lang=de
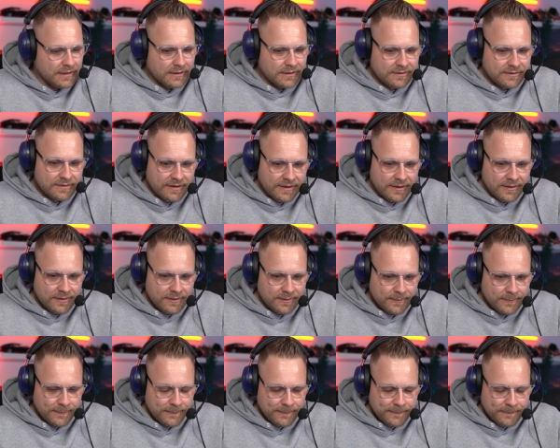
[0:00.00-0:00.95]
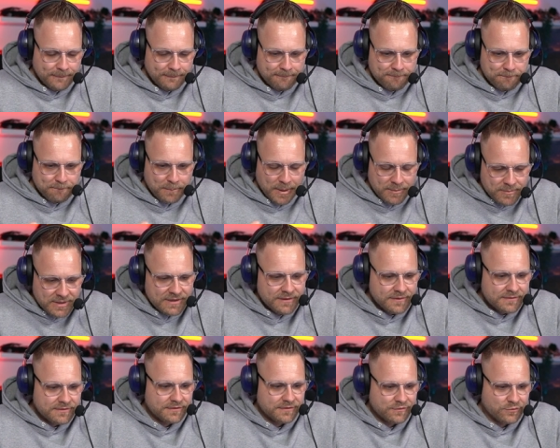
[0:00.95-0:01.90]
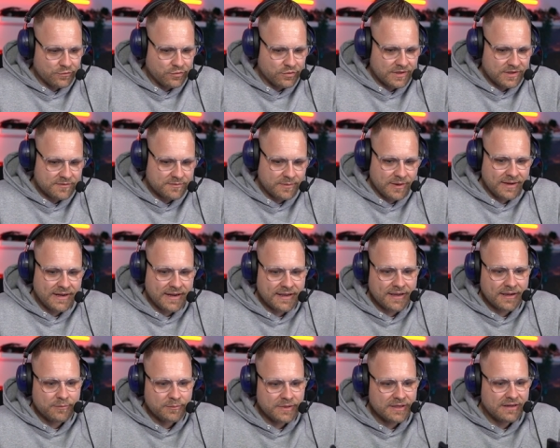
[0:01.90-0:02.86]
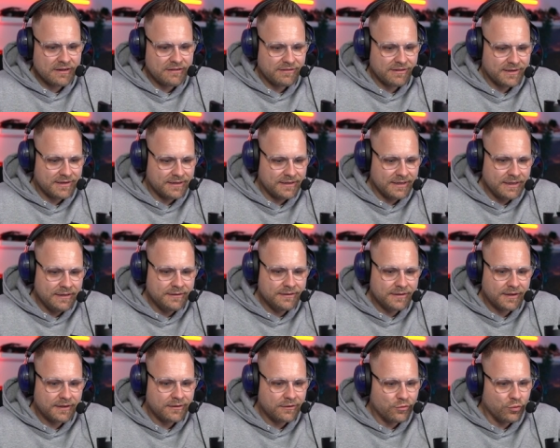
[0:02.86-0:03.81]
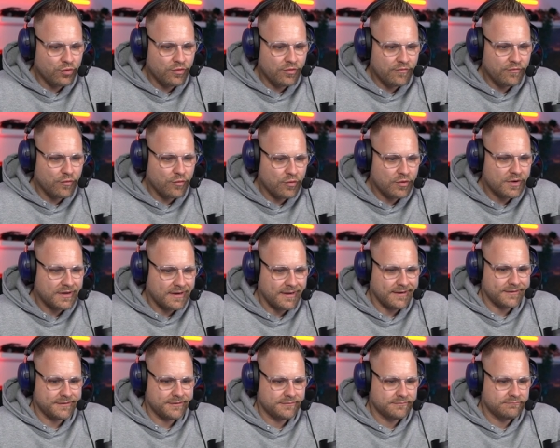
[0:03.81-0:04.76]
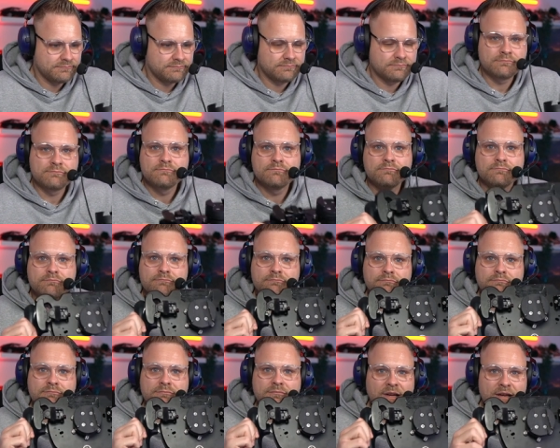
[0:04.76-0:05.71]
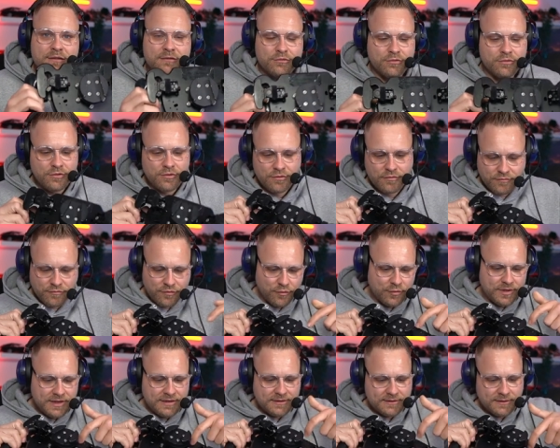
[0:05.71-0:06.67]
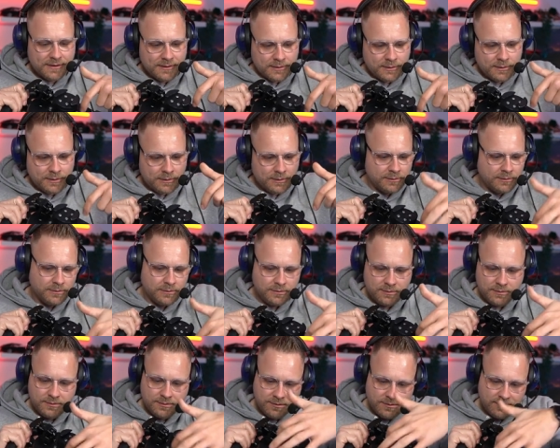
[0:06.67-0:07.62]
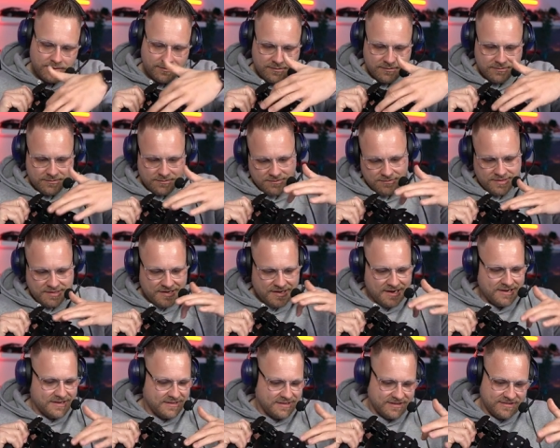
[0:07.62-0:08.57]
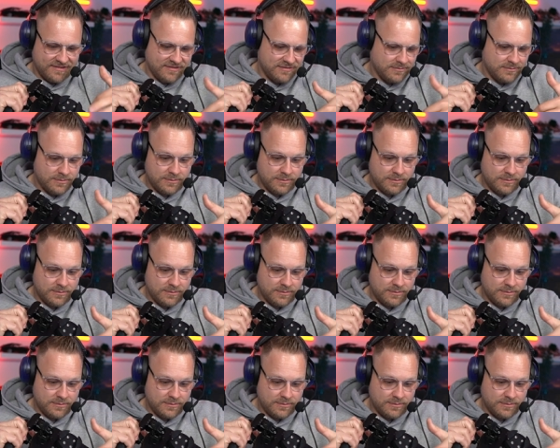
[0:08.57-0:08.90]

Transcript: Denn bei mir ist es so, dass mein Lenkrad mittlerweile innen drin irgendwo knackt. Also irgendwo hier drinne knackt das.